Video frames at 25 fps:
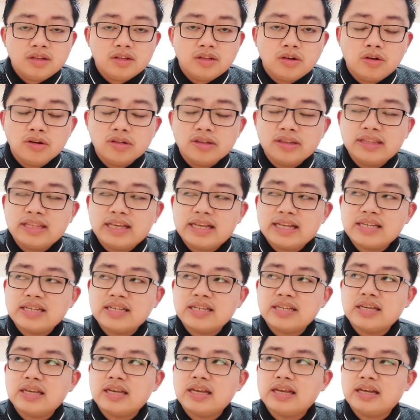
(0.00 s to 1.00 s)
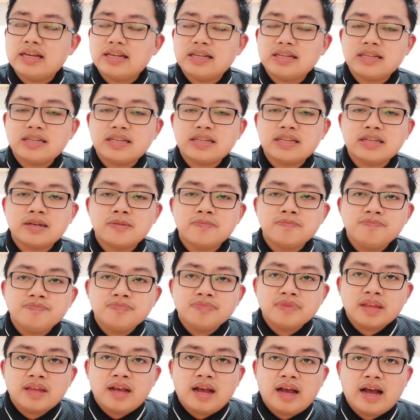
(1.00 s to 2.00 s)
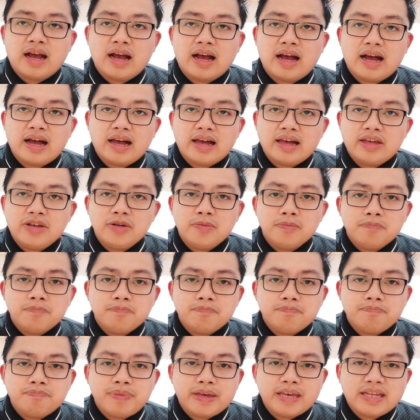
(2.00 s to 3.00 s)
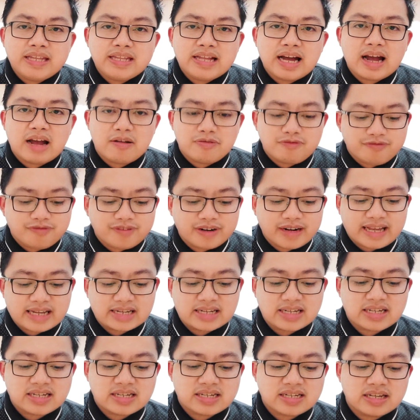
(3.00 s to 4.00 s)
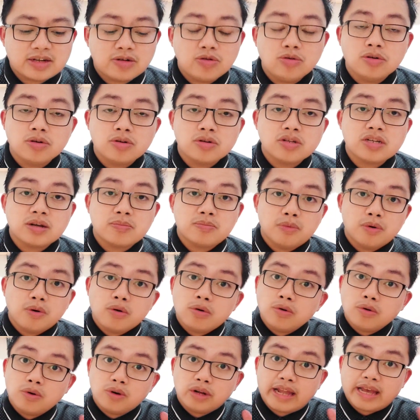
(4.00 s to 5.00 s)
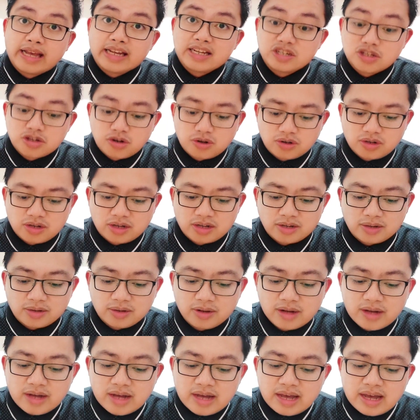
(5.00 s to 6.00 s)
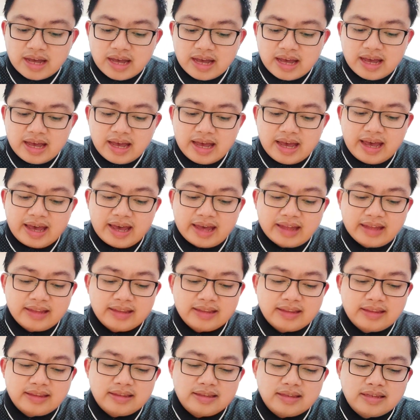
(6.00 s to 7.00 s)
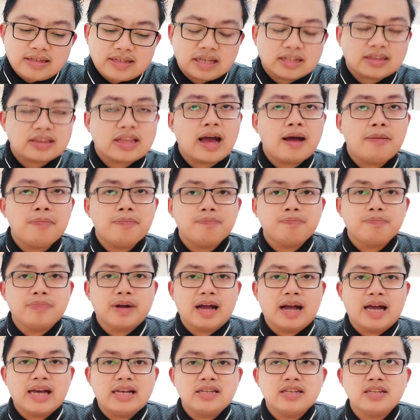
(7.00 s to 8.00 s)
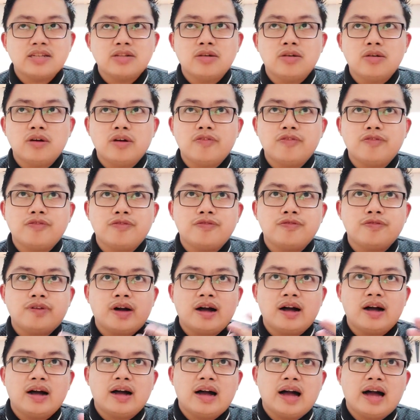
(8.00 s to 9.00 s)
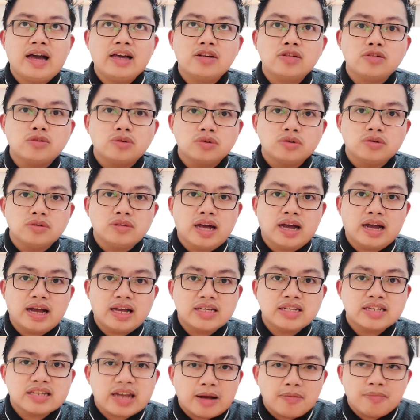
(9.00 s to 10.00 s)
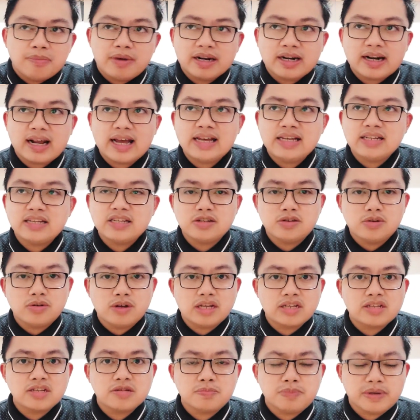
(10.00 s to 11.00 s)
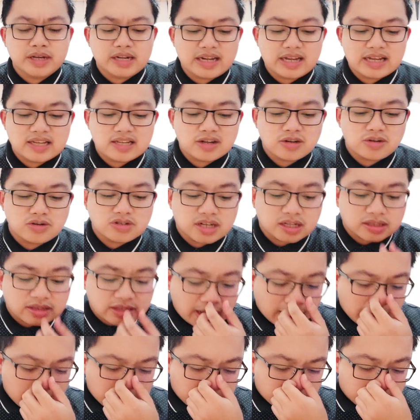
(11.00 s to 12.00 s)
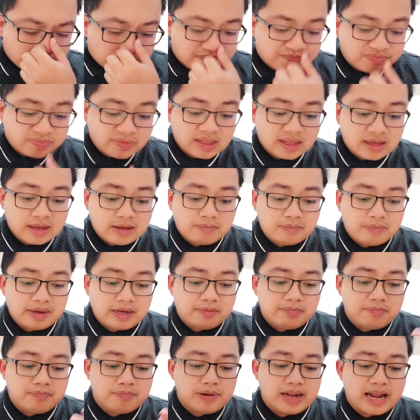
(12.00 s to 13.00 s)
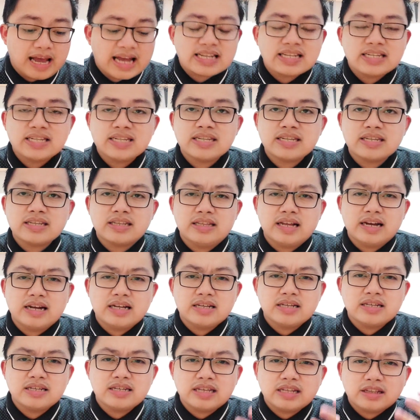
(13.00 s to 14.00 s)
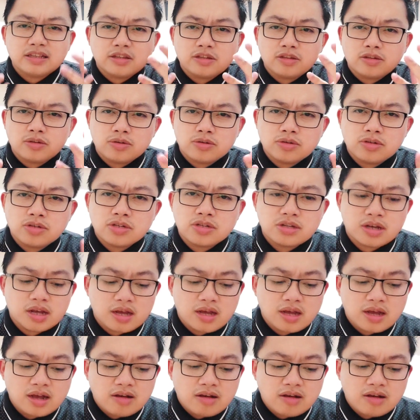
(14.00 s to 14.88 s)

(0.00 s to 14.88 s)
No, this is uh, yung pinaka-fresh siguro sa buong collection, ano? And sa top guys no if uh, I could uh, summarize yung experience ko sa top may blast ng citrus